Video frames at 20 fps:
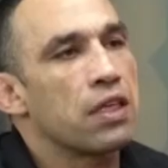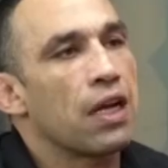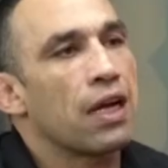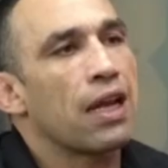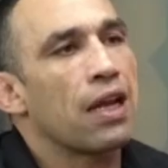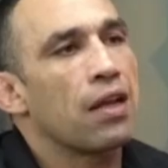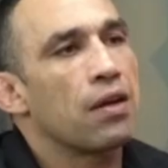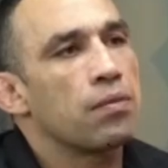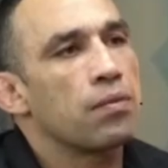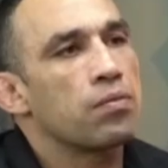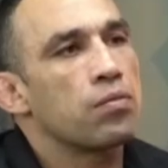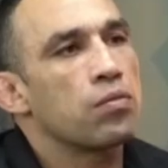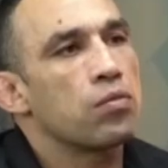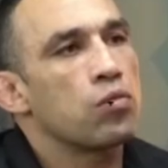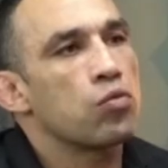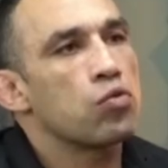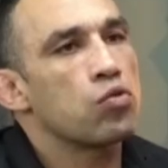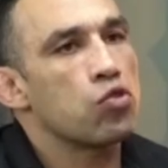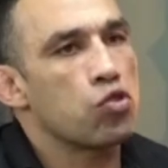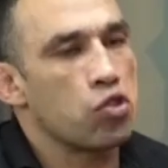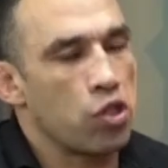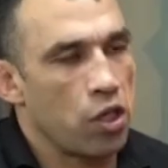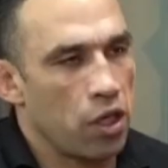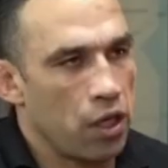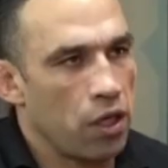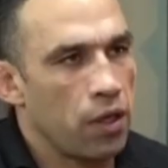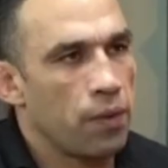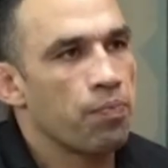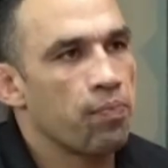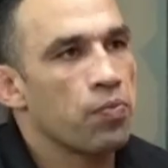No aquela, ADCC.
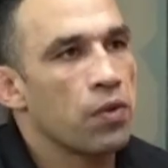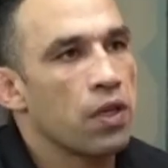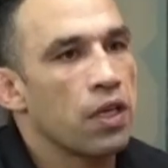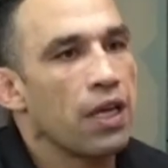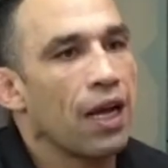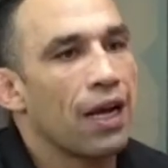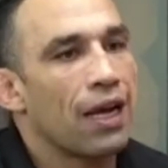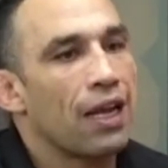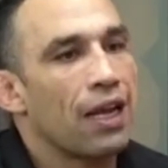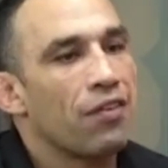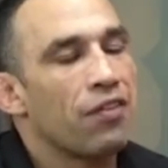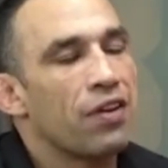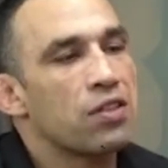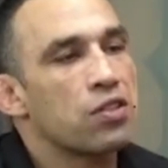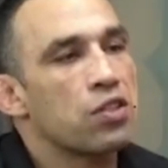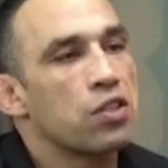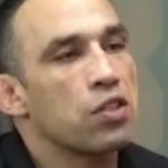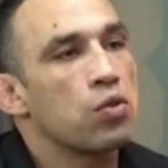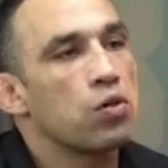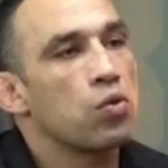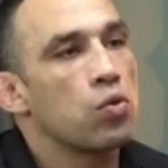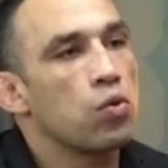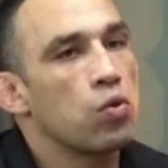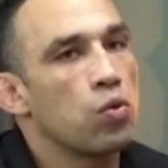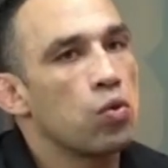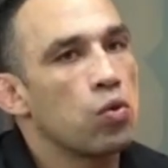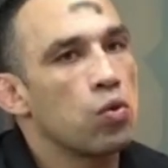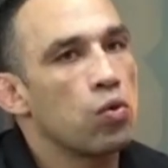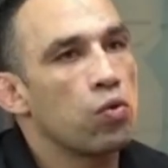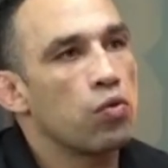Sim. E aquela vez que
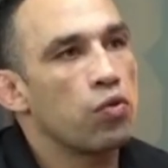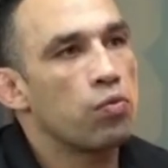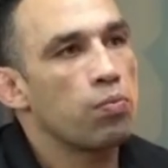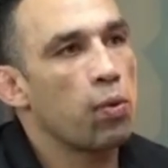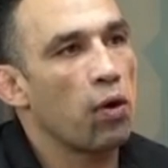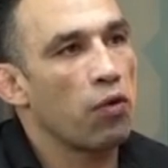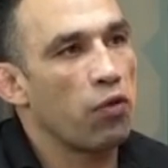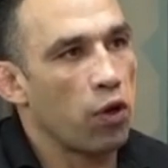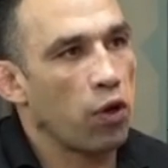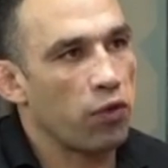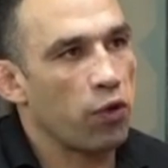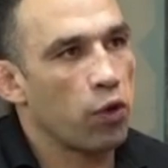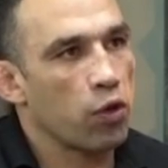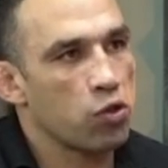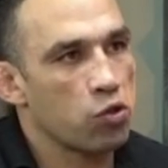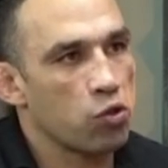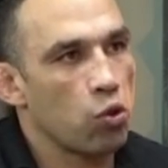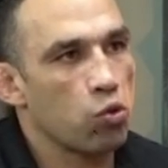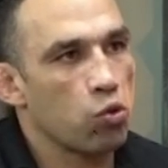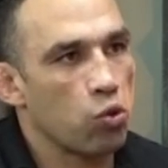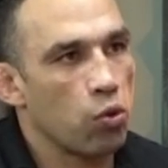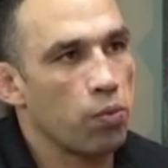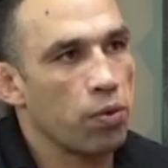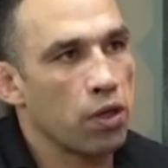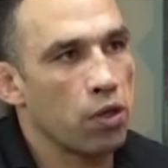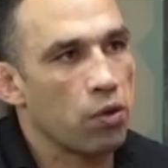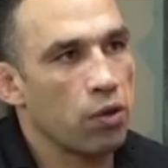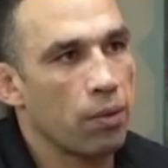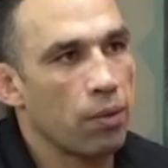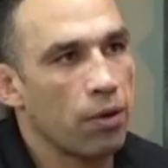o Belfort falou que soltou
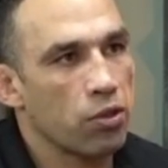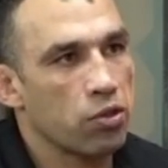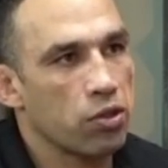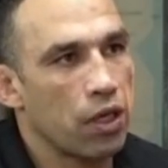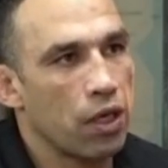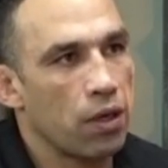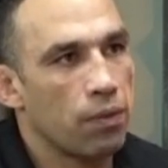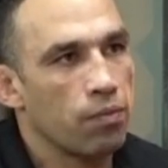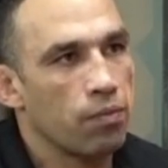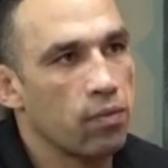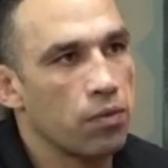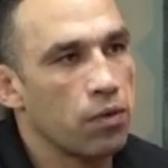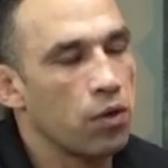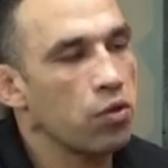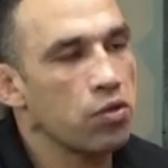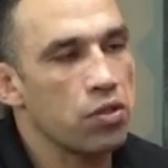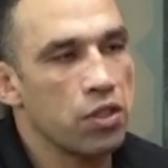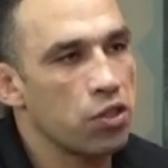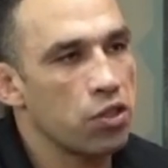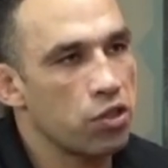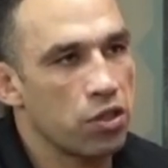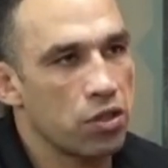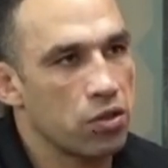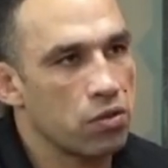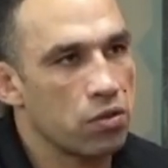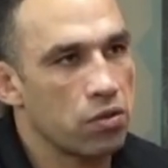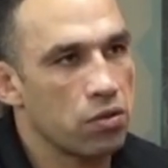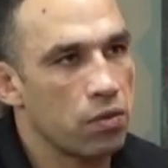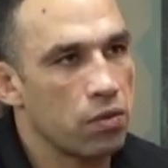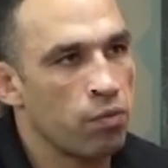porque não queria machucar. Isso. Não existe
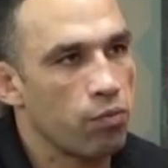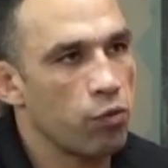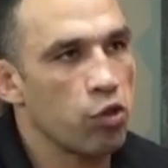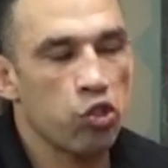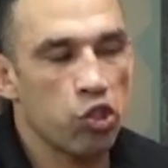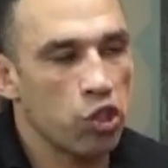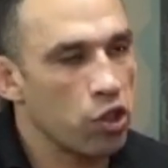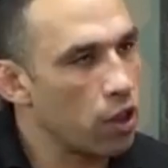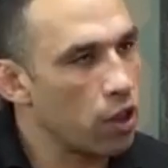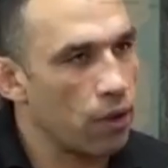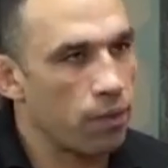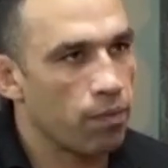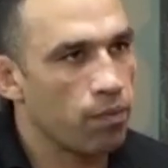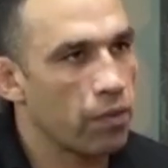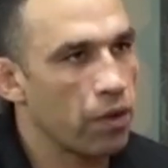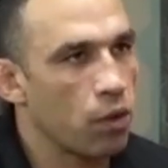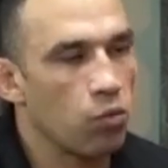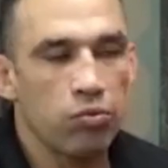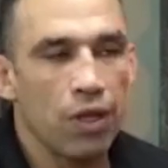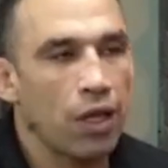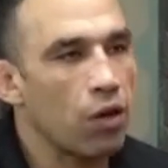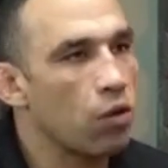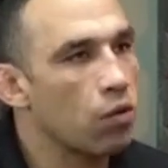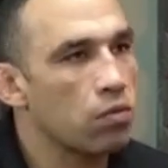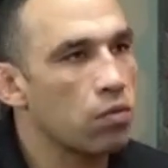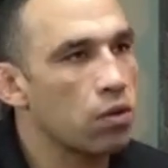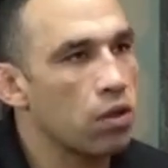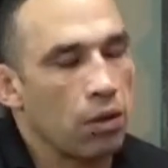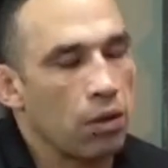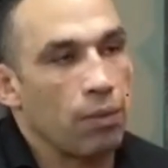isso. Mentira. Não
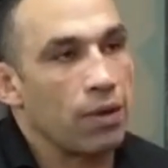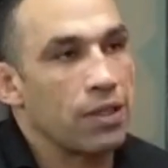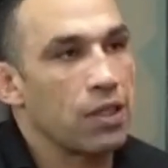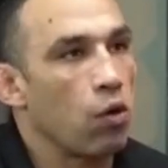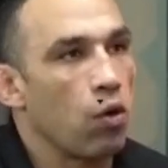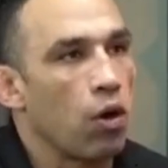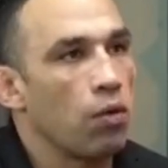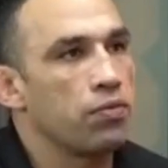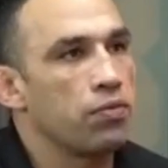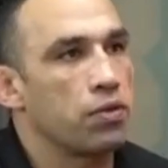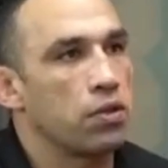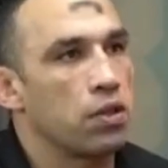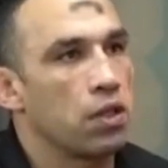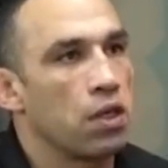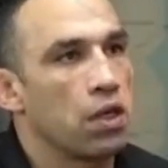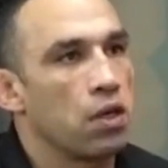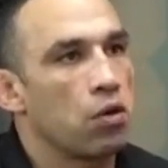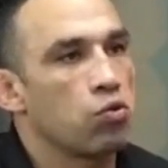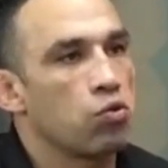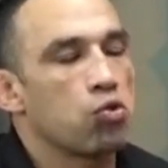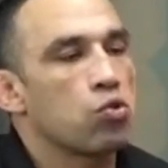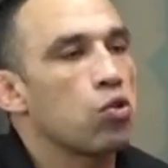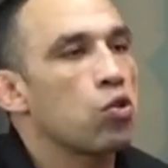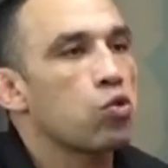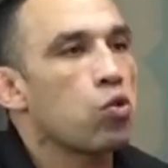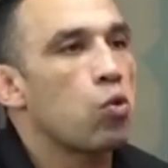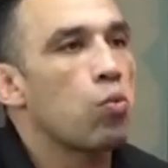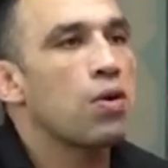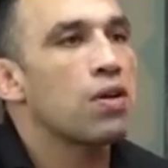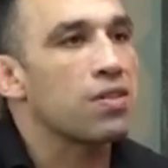tem. Mas é óbvio. Dos
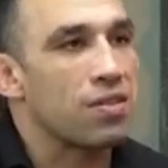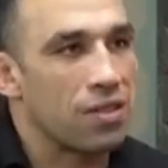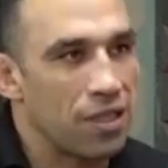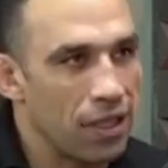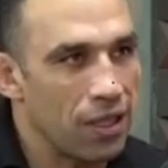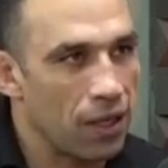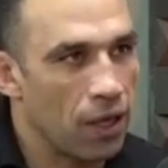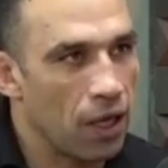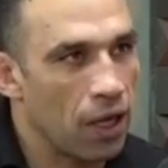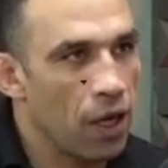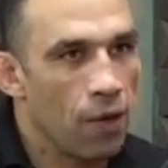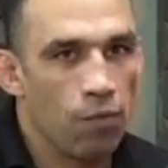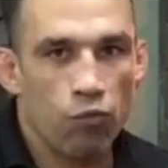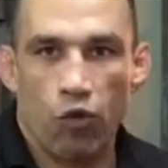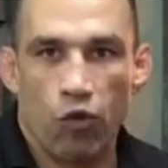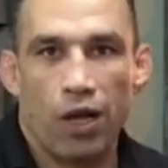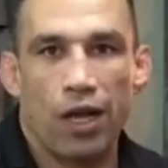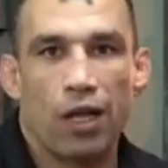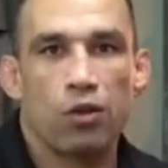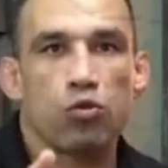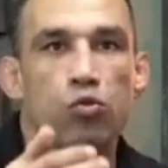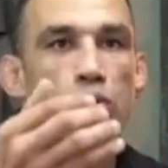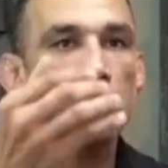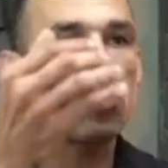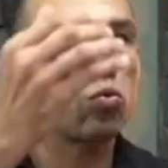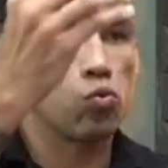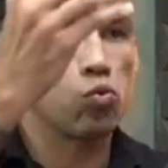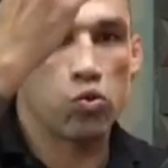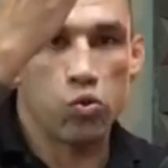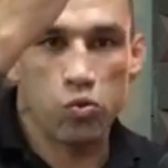nossos, como assim? Tu vai ganhar do,
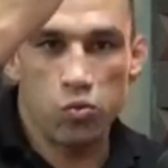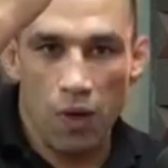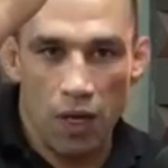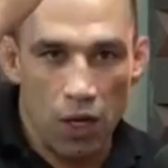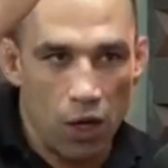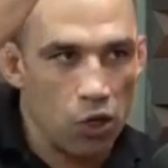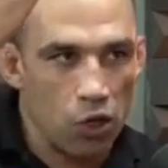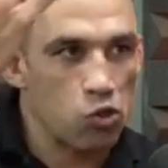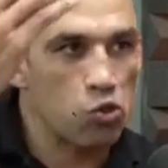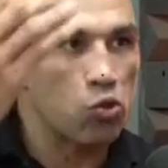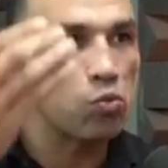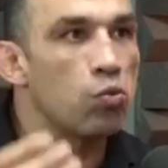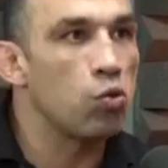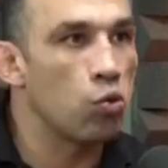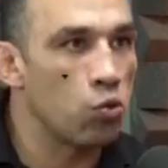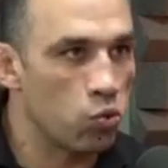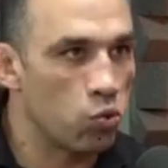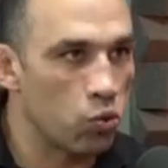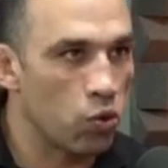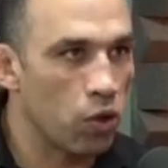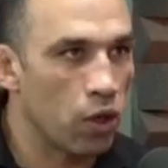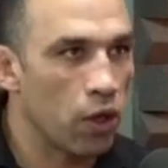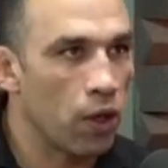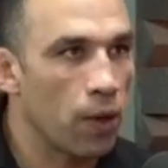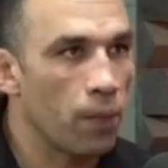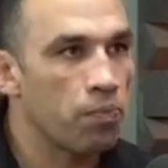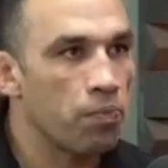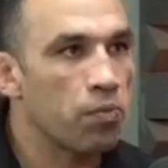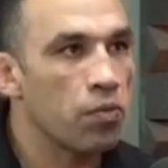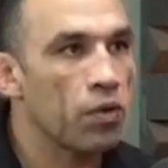um dos melhores do mundo.
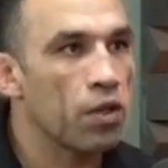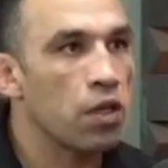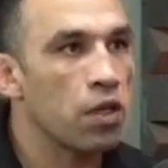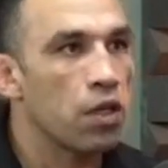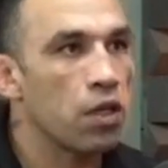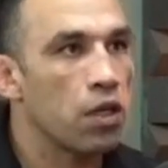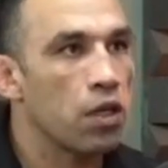Caralho.